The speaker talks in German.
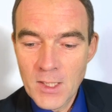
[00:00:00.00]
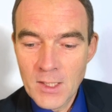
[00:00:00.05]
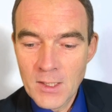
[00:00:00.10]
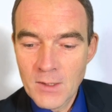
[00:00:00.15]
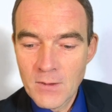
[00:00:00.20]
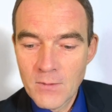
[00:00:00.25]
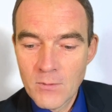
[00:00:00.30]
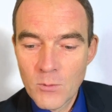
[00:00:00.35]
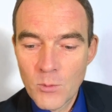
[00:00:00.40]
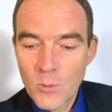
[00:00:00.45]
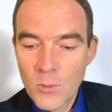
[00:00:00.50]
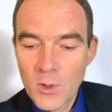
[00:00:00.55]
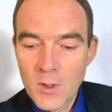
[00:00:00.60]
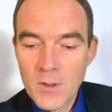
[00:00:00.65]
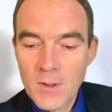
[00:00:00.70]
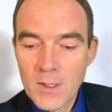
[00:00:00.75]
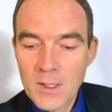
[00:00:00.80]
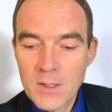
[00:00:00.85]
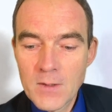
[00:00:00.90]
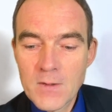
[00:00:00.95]
Und
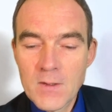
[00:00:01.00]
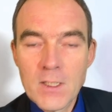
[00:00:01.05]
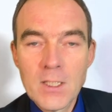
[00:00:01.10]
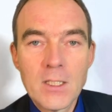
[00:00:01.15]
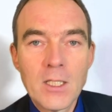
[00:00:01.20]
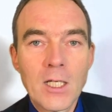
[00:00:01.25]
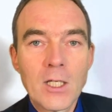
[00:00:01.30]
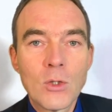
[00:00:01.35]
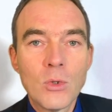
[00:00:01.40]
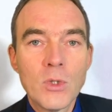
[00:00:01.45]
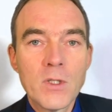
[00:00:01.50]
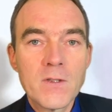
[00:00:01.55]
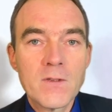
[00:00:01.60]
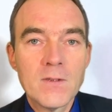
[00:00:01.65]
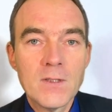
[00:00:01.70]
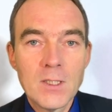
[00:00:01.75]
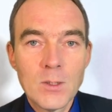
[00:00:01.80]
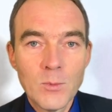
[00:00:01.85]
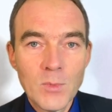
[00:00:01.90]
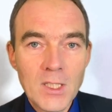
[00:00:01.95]
deswegen
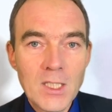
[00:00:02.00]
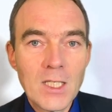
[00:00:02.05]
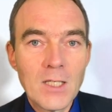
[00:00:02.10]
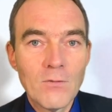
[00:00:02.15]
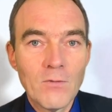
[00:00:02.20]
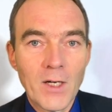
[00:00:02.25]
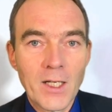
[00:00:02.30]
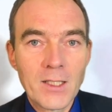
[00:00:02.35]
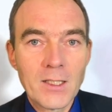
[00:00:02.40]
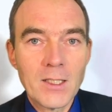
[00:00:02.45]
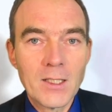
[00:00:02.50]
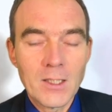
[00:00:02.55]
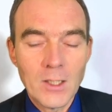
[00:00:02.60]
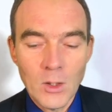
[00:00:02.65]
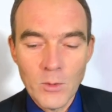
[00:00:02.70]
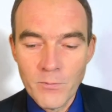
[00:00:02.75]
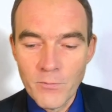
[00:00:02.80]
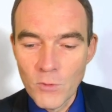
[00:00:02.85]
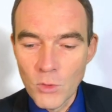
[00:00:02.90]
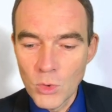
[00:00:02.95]
ist hier der Kurs
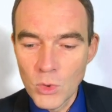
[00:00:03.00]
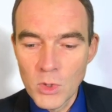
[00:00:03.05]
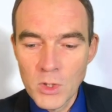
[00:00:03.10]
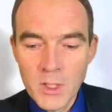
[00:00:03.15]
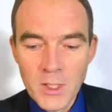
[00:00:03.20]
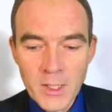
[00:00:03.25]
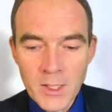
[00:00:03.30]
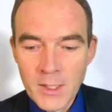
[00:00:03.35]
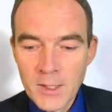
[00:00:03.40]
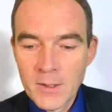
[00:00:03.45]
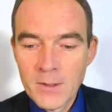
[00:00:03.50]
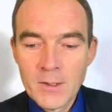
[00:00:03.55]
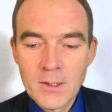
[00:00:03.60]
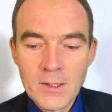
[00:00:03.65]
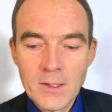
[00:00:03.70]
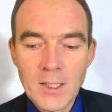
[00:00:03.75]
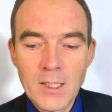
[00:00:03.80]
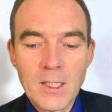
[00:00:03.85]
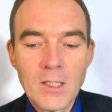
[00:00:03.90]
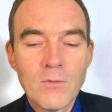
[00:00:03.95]
nicht mitgewandert,
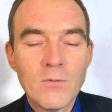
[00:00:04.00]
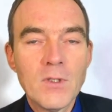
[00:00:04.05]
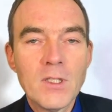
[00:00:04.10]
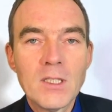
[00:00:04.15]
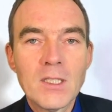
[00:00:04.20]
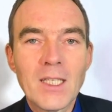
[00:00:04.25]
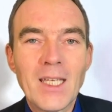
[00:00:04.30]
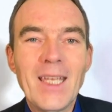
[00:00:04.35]
obwohl